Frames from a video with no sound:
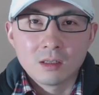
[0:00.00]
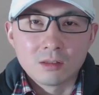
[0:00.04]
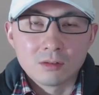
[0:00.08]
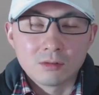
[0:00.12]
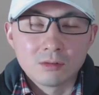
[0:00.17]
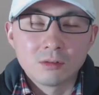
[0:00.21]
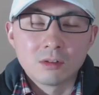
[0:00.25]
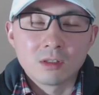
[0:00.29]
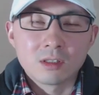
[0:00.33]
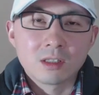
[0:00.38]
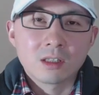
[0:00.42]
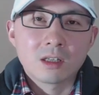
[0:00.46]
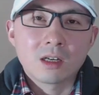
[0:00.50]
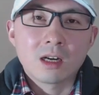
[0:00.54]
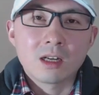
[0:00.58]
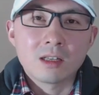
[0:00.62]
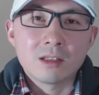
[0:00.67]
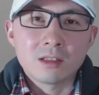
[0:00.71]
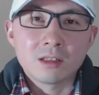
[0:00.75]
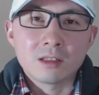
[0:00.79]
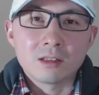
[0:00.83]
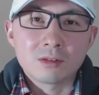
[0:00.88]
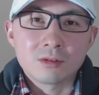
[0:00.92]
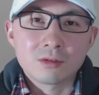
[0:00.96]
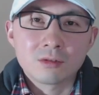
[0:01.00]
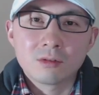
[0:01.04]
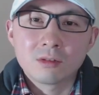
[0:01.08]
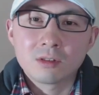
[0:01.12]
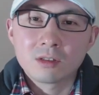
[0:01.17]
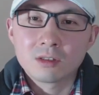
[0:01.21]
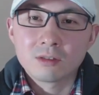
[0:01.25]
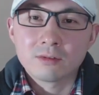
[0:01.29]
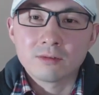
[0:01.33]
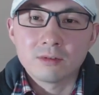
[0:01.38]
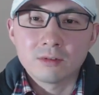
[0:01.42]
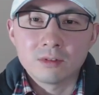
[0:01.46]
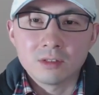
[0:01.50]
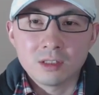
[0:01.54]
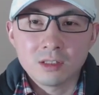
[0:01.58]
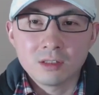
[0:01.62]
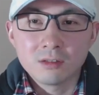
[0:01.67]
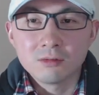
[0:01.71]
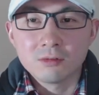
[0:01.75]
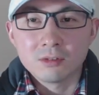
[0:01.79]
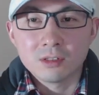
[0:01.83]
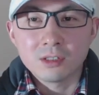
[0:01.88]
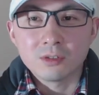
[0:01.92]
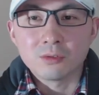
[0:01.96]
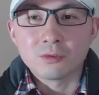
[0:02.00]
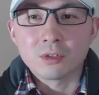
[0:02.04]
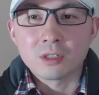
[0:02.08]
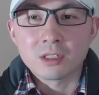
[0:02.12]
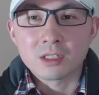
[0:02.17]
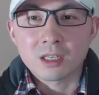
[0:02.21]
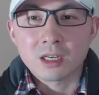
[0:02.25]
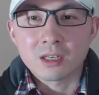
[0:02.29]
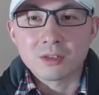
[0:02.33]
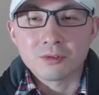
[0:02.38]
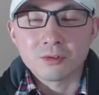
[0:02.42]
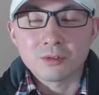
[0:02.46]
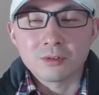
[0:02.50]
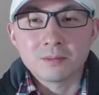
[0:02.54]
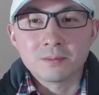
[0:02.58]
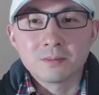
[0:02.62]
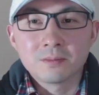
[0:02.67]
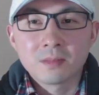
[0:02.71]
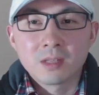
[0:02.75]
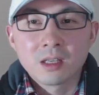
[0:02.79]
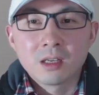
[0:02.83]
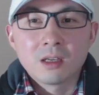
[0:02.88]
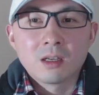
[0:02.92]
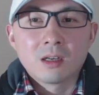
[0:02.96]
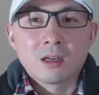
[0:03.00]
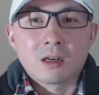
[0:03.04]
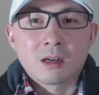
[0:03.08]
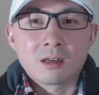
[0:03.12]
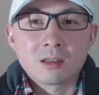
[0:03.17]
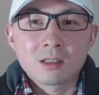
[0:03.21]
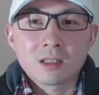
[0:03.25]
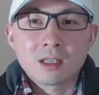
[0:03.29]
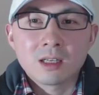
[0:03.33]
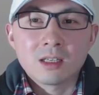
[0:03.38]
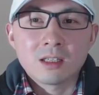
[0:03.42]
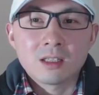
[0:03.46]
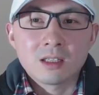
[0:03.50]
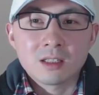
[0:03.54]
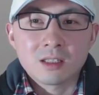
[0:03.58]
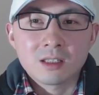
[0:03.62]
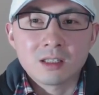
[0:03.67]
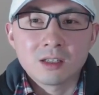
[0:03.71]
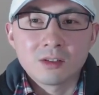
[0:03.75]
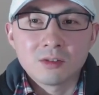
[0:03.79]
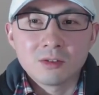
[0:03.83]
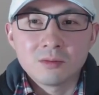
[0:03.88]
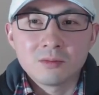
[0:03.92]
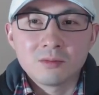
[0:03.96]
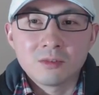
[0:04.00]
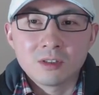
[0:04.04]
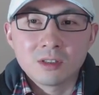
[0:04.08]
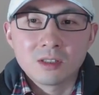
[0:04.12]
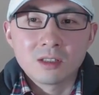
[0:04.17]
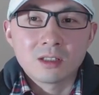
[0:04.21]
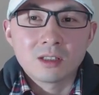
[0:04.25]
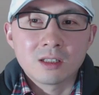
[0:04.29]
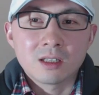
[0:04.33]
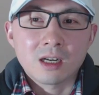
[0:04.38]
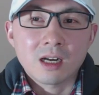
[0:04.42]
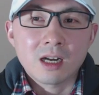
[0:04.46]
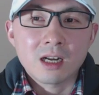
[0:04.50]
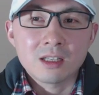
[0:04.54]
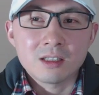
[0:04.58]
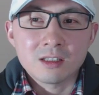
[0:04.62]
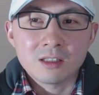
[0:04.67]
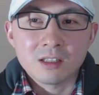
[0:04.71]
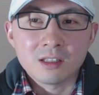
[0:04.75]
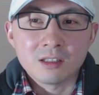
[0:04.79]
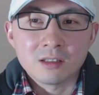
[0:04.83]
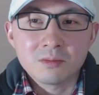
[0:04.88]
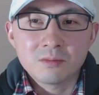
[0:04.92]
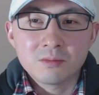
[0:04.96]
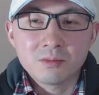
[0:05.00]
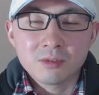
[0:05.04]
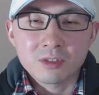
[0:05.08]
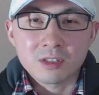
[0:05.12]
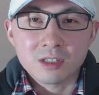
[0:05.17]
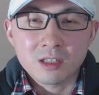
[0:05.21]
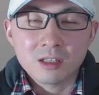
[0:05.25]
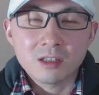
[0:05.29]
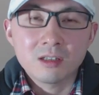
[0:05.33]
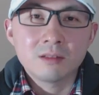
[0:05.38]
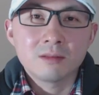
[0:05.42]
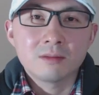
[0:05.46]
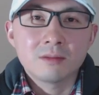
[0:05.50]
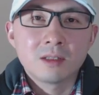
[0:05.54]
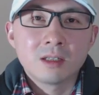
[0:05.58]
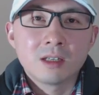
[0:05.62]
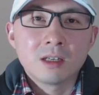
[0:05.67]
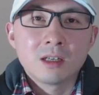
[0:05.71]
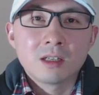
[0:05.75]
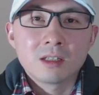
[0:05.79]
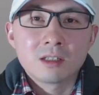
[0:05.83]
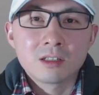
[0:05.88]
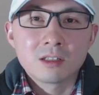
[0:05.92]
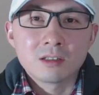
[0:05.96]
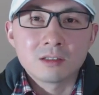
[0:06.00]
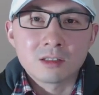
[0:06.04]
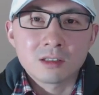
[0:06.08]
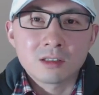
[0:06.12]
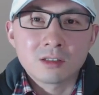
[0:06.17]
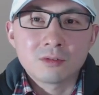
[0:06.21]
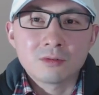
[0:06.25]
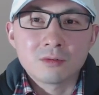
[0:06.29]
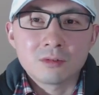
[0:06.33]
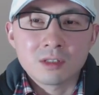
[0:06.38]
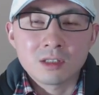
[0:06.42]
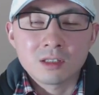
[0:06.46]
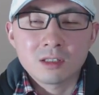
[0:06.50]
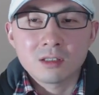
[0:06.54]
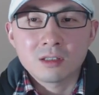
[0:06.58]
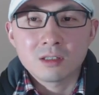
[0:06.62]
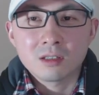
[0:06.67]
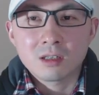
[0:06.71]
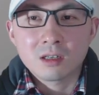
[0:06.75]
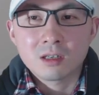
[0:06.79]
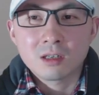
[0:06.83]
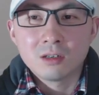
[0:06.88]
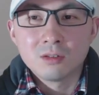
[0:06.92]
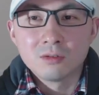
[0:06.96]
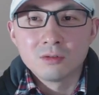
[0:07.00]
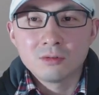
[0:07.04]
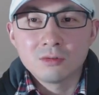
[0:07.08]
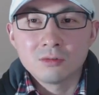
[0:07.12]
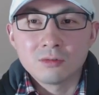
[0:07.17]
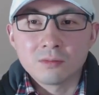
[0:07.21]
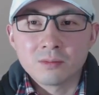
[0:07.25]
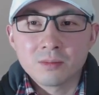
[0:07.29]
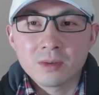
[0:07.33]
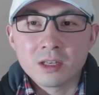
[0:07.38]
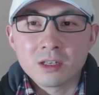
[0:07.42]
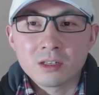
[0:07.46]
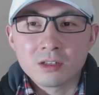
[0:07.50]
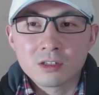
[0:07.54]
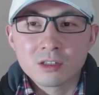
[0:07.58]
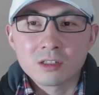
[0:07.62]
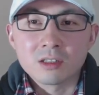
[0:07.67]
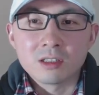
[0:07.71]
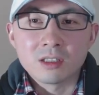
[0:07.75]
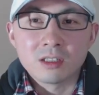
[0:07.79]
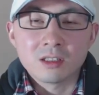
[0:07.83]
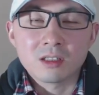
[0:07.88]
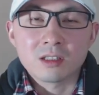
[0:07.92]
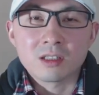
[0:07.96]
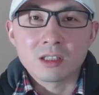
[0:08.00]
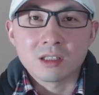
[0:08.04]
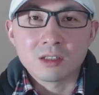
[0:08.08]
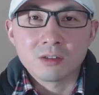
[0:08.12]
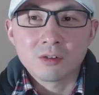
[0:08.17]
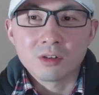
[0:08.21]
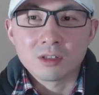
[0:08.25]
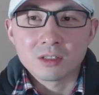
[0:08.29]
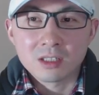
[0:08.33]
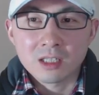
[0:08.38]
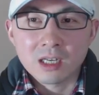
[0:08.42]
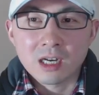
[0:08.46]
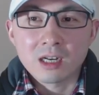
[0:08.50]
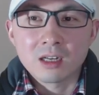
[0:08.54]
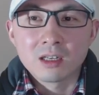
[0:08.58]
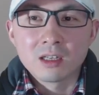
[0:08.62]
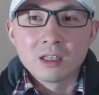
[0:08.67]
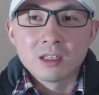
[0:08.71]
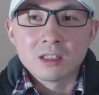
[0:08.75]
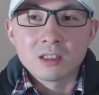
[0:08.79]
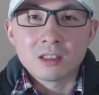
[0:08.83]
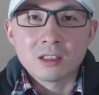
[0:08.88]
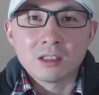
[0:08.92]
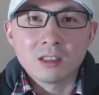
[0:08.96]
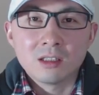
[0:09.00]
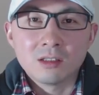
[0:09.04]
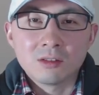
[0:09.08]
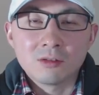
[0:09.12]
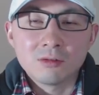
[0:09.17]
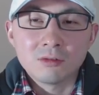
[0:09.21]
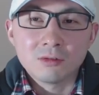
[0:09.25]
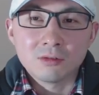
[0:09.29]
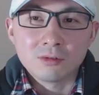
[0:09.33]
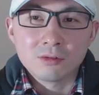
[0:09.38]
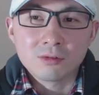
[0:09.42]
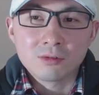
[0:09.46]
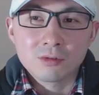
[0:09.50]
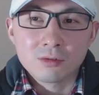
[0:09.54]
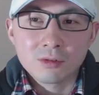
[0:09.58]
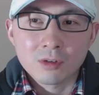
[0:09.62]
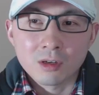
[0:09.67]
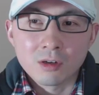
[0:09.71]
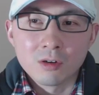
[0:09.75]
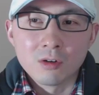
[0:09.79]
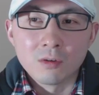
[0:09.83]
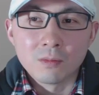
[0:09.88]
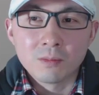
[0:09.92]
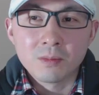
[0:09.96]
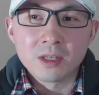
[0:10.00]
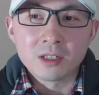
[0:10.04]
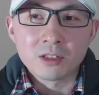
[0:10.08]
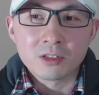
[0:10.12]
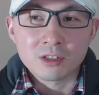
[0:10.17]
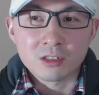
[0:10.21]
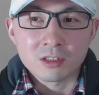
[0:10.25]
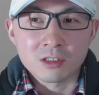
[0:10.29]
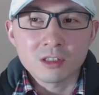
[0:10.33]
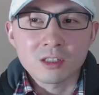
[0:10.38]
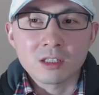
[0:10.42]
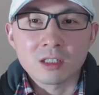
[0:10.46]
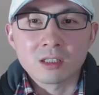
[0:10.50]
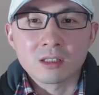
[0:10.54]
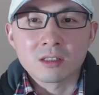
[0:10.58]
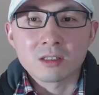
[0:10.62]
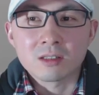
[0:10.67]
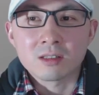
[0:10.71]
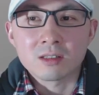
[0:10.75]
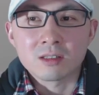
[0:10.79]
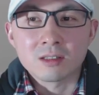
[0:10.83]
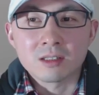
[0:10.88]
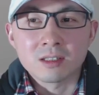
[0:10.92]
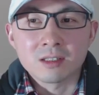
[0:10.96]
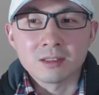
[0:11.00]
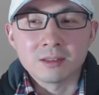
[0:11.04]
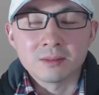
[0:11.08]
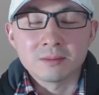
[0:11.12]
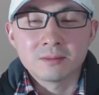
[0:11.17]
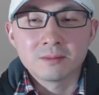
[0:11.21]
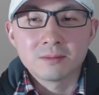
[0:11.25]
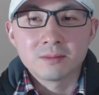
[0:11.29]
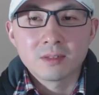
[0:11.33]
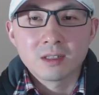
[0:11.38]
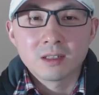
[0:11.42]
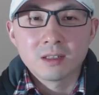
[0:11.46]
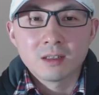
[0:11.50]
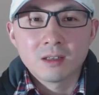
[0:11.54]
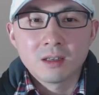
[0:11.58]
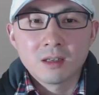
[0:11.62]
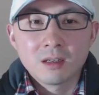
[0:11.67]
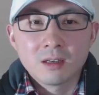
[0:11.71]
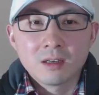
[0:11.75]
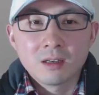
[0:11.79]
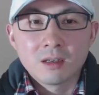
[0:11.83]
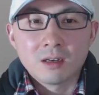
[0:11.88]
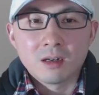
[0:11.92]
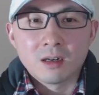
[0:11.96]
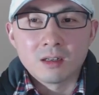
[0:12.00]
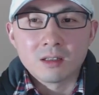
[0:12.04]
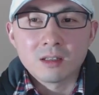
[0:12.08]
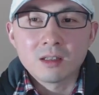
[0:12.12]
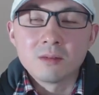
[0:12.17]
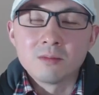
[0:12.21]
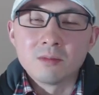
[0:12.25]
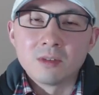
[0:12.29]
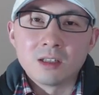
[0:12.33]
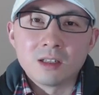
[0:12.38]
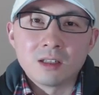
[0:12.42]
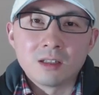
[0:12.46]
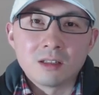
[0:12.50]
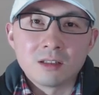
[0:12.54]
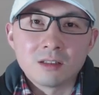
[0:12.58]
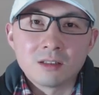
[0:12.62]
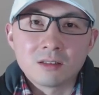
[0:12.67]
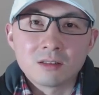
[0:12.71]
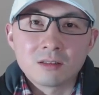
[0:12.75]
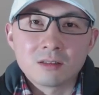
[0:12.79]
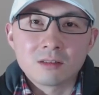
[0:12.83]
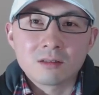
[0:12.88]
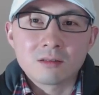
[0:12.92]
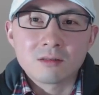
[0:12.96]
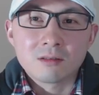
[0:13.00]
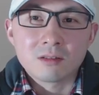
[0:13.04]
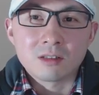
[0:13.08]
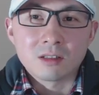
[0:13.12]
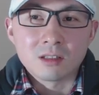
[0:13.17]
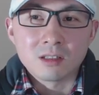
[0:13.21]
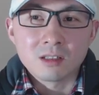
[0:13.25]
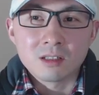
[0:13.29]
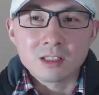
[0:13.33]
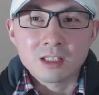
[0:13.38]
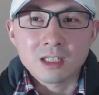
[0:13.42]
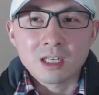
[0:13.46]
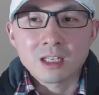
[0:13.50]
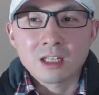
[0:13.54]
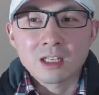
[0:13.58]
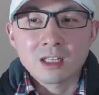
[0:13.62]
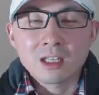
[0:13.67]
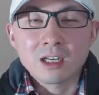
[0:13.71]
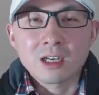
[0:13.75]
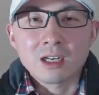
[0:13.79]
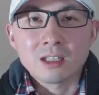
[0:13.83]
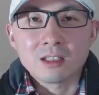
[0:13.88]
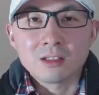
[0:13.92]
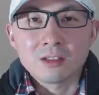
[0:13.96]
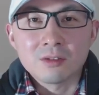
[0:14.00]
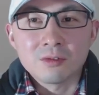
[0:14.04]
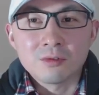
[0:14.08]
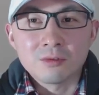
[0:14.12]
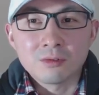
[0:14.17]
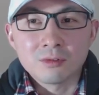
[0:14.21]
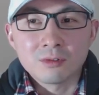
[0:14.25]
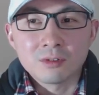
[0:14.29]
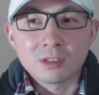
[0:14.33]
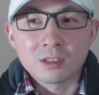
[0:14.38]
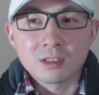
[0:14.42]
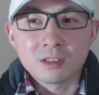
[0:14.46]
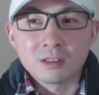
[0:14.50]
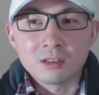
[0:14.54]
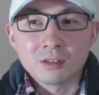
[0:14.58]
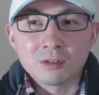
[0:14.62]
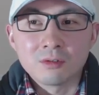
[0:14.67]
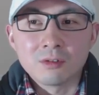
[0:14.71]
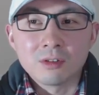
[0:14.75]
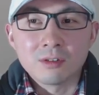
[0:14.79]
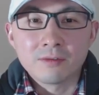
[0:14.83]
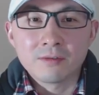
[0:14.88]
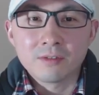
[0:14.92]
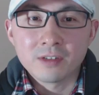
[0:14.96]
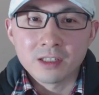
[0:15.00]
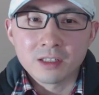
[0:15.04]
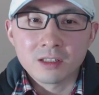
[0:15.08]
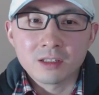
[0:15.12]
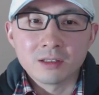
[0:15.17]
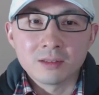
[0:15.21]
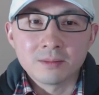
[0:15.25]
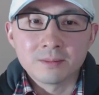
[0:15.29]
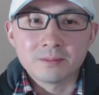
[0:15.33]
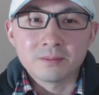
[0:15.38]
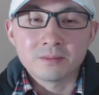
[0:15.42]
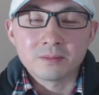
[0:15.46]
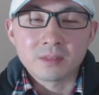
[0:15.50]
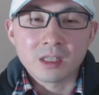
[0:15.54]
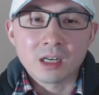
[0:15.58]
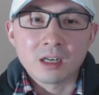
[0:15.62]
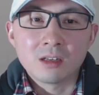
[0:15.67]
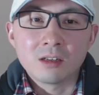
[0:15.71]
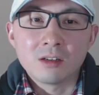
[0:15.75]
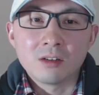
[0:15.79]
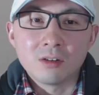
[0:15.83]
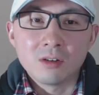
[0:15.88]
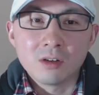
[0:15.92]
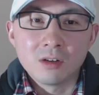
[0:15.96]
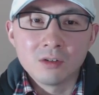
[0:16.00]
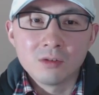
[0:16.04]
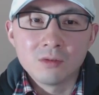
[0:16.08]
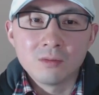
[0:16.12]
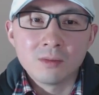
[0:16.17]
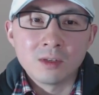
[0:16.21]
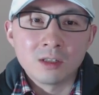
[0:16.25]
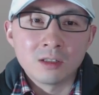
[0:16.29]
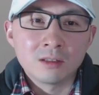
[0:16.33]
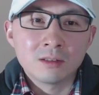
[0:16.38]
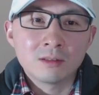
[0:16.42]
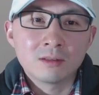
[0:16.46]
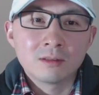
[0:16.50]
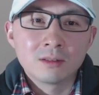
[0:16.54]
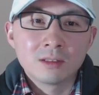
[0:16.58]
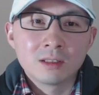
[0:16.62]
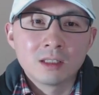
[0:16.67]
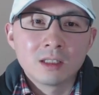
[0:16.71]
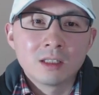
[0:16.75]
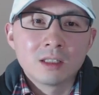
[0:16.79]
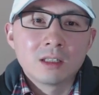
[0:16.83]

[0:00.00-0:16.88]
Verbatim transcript: 如果这个案件中国政府一路应对下去，而在谢伦伯的案情不清。政治动机高度被质疑的情况下，稀里糊涂最后被执行了死刑，啊，那么整个加拿大的舆论可能会沸腾，然后欧盟